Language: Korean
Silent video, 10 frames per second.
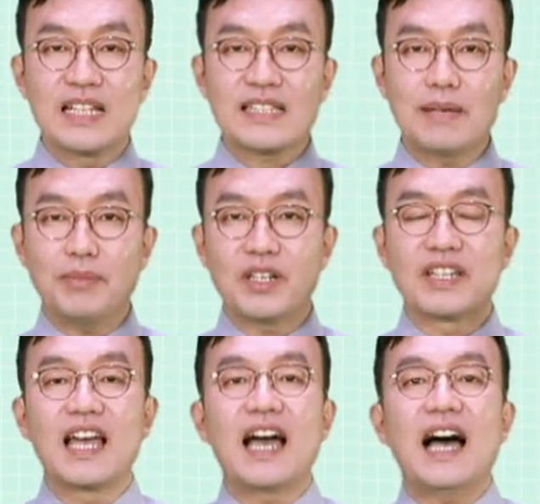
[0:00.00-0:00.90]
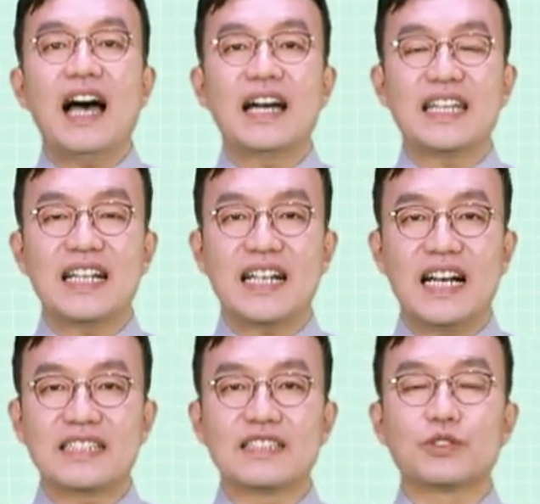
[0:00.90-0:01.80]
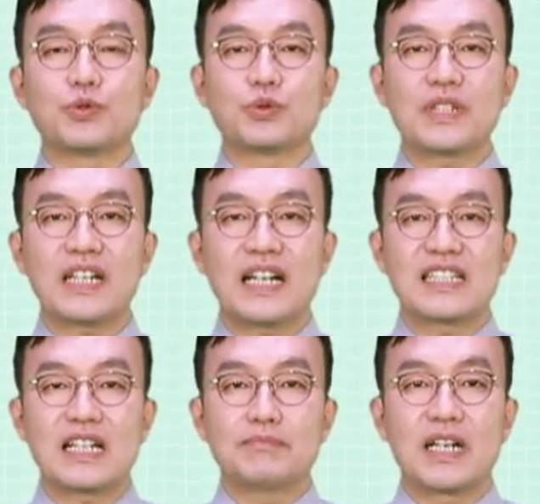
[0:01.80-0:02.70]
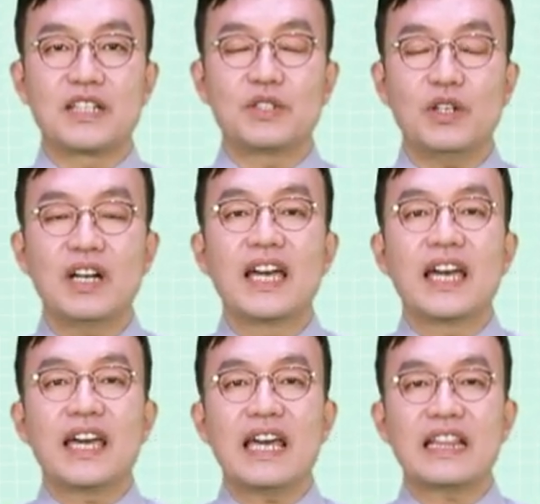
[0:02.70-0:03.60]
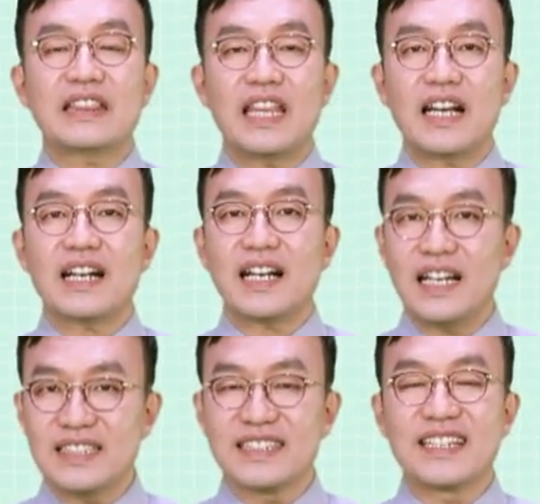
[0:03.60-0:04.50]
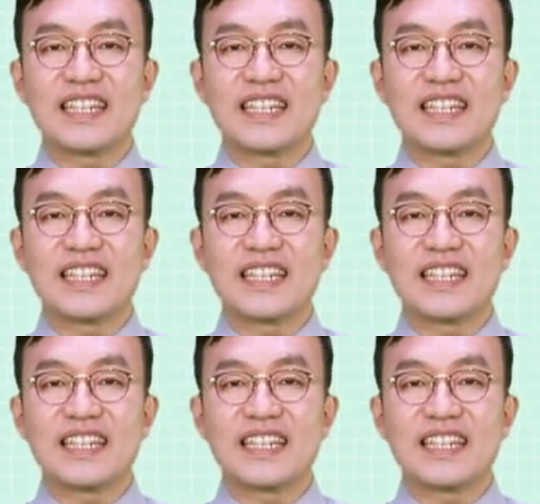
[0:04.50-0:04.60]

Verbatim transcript: 3번 할인 카드, 우대 카드란 말은요. 혜택카드